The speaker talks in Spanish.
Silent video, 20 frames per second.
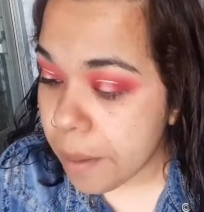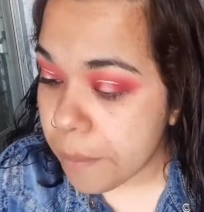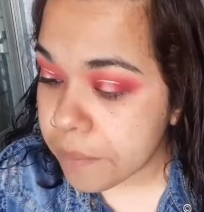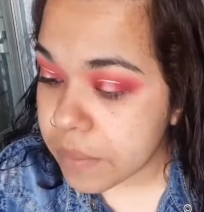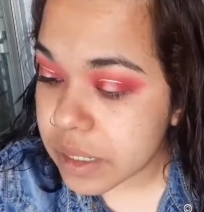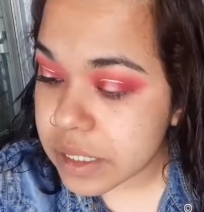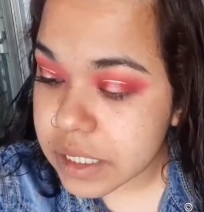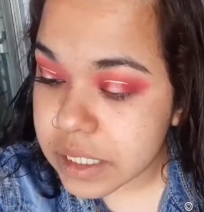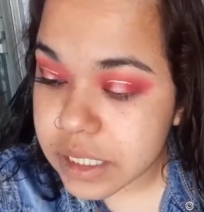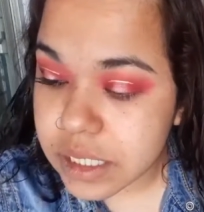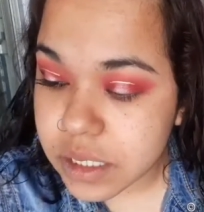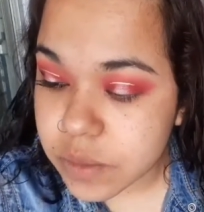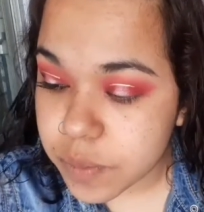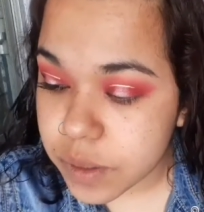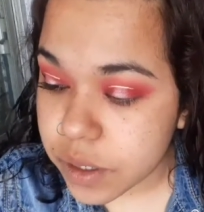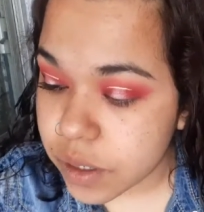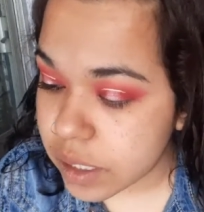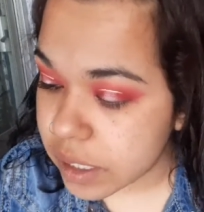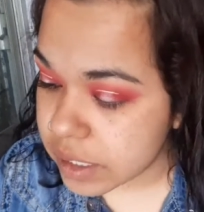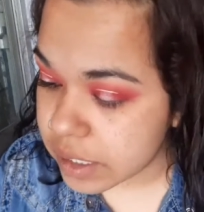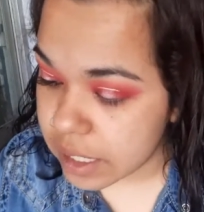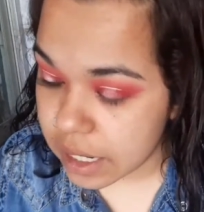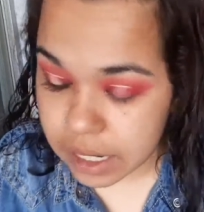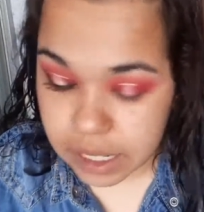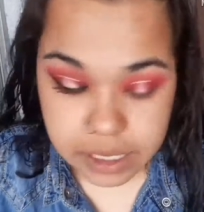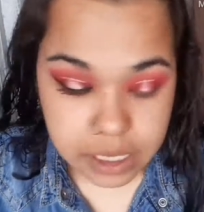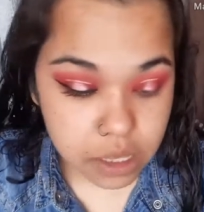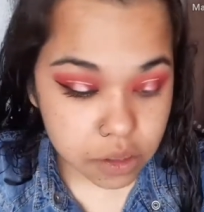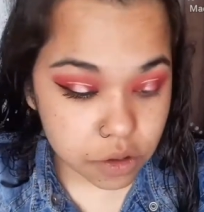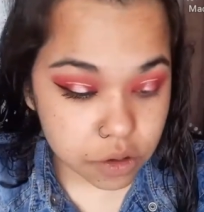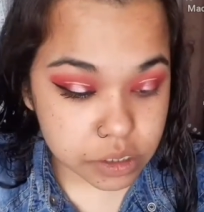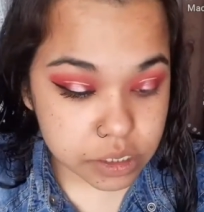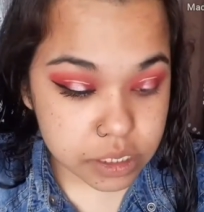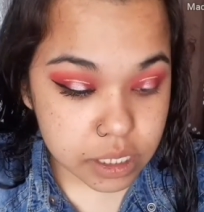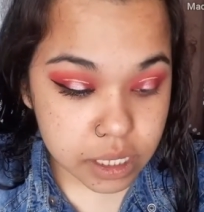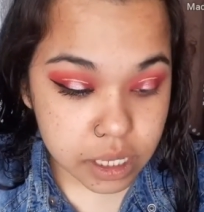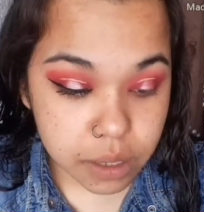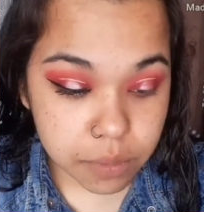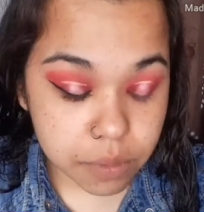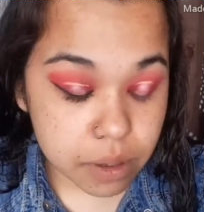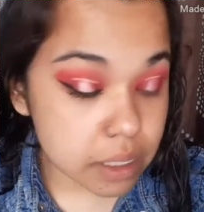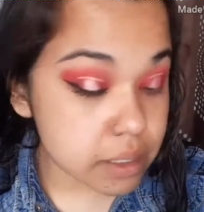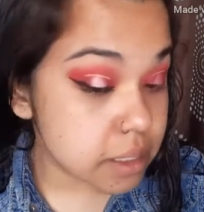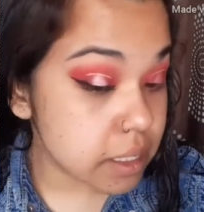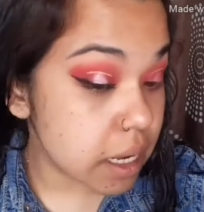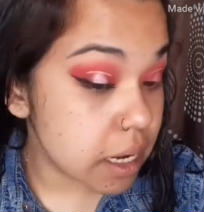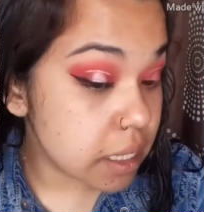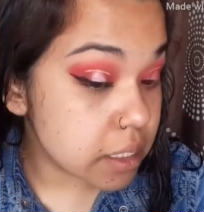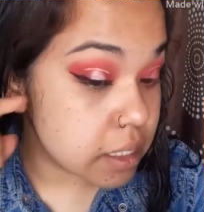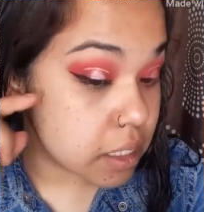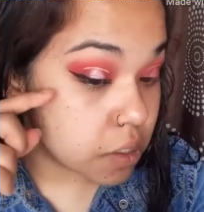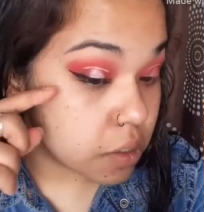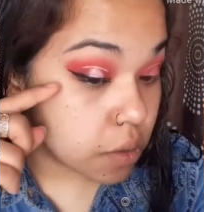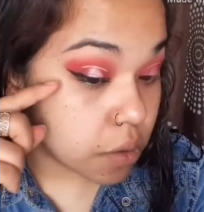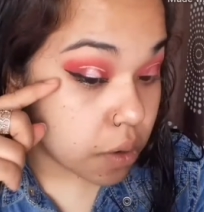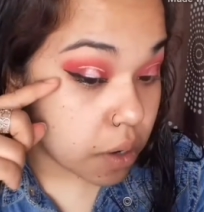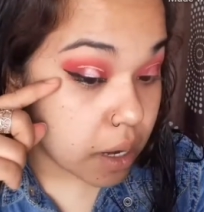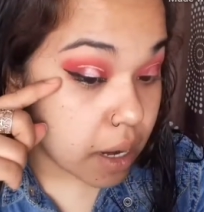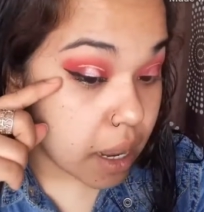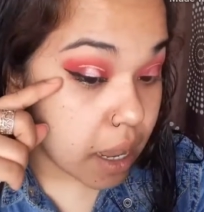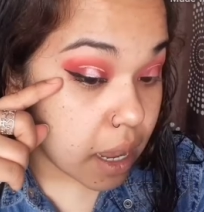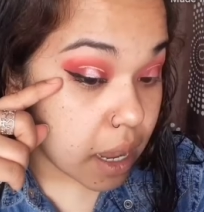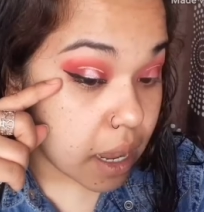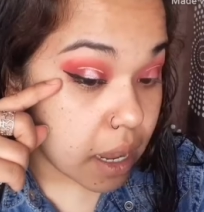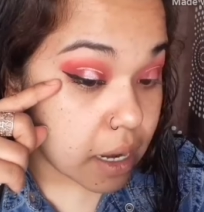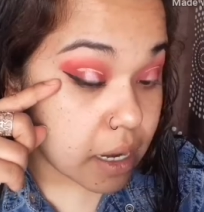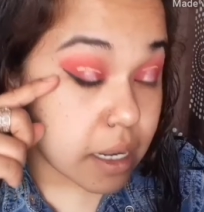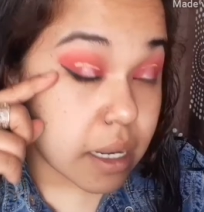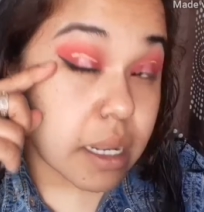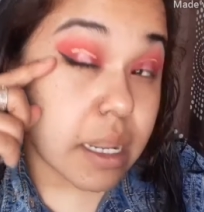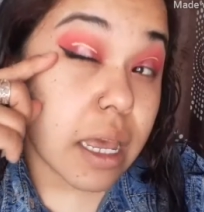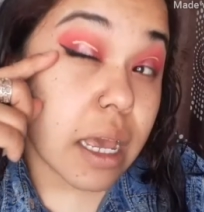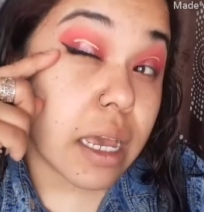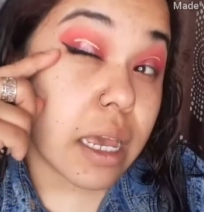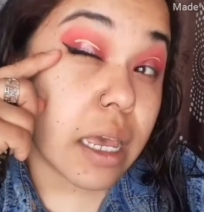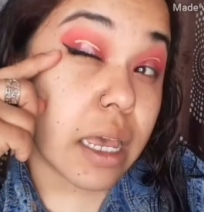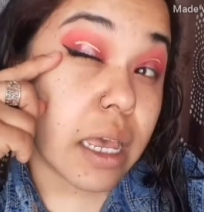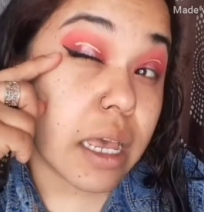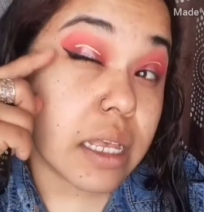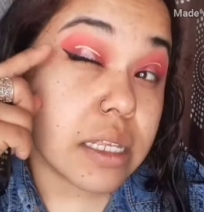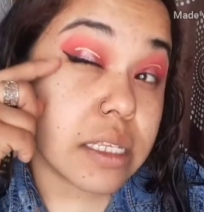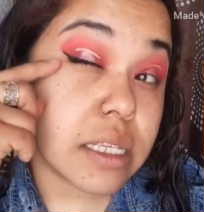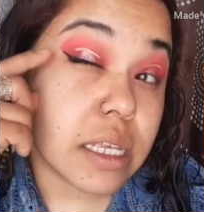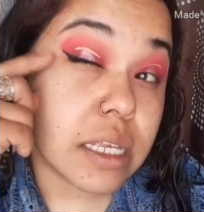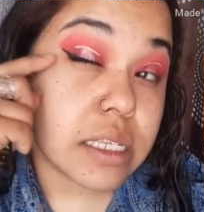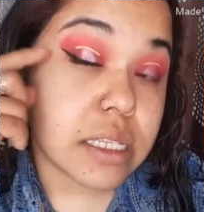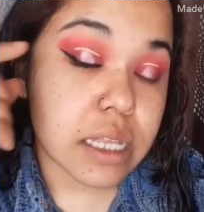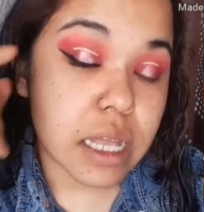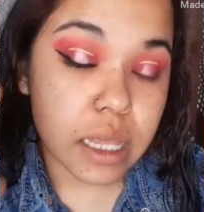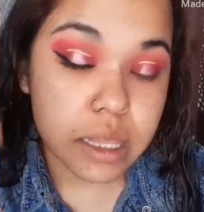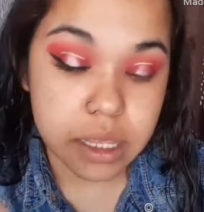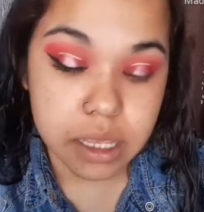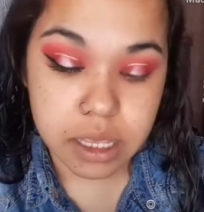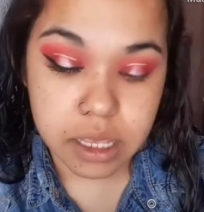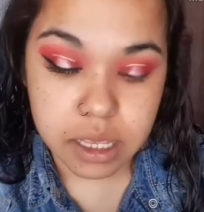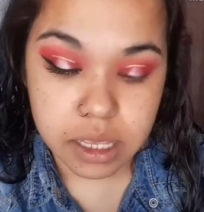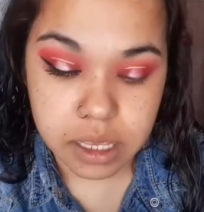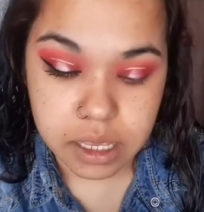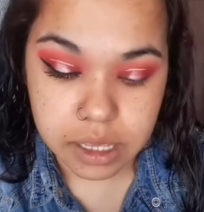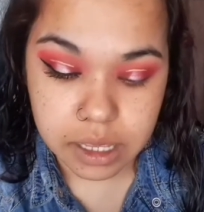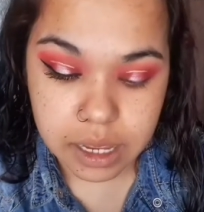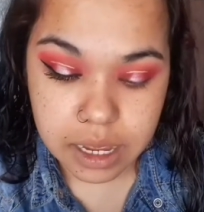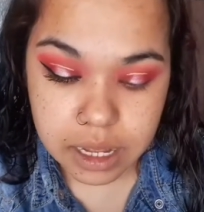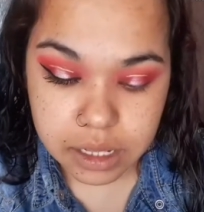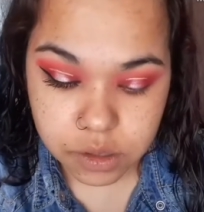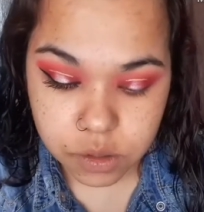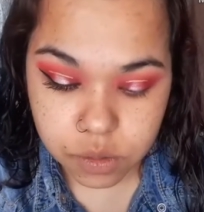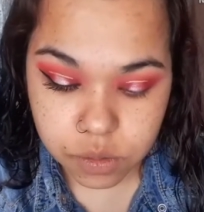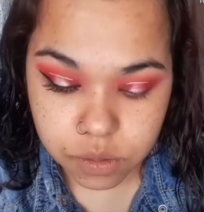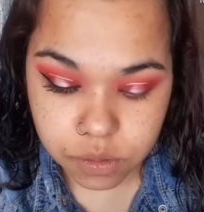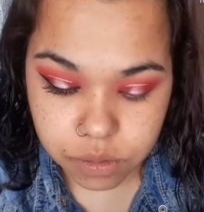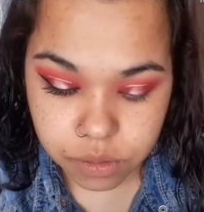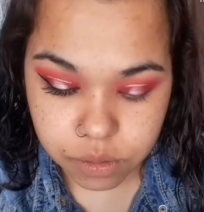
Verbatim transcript: Mientras espero que este delineador seque voy a estar haciendo la línea que es esta de gato,